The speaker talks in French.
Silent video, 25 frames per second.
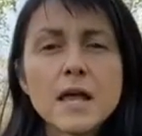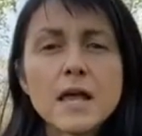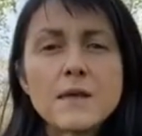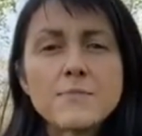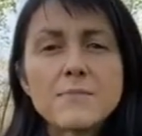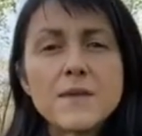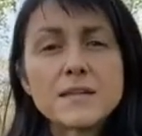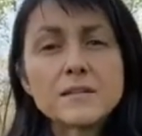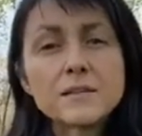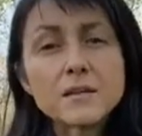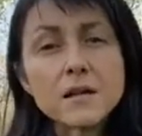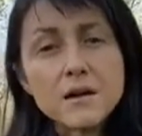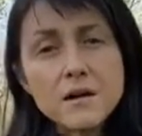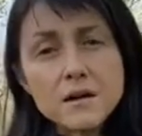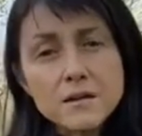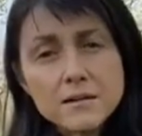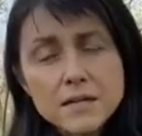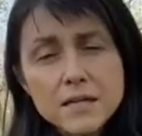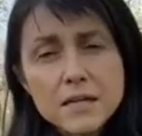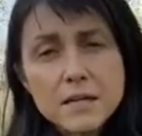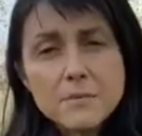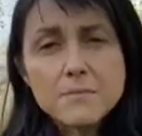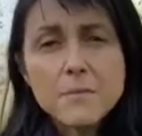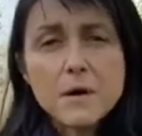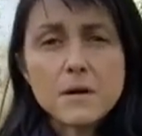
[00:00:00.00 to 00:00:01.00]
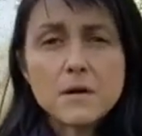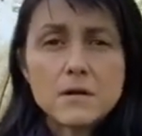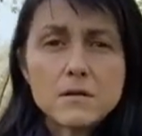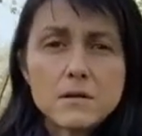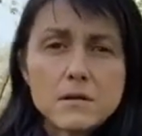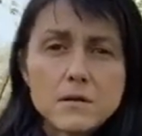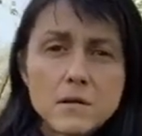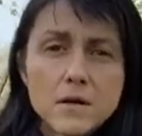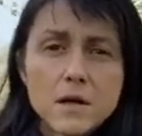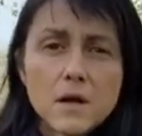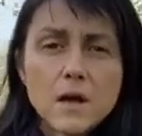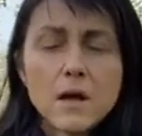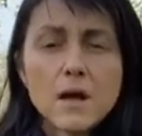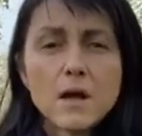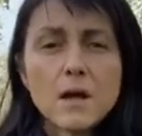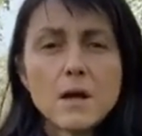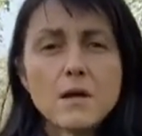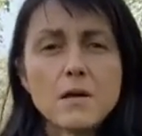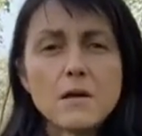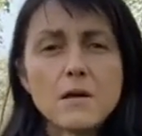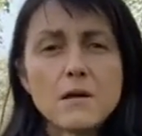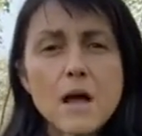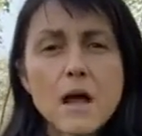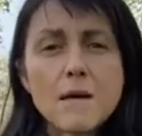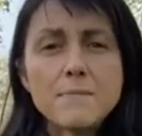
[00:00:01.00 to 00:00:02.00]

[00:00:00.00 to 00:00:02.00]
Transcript: eh bien, tranquillement, euh,